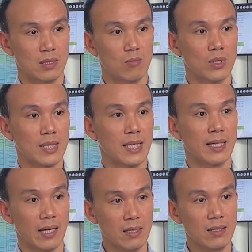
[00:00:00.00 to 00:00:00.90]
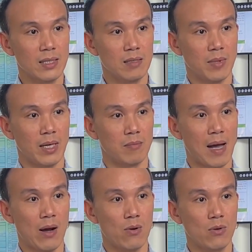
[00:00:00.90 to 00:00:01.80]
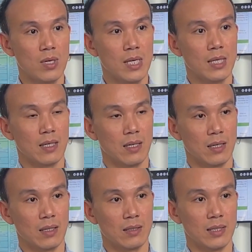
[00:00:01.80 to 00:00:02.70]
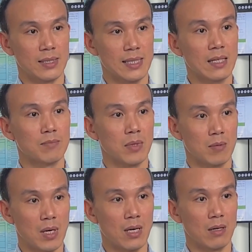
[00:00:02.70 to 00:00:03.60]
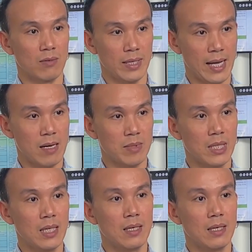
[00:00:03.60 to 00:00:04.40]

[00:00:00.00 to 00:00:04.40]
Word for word: trong một thời gian ngắn khi mà bão uh, tiến sát bờ Việt Nam ấy,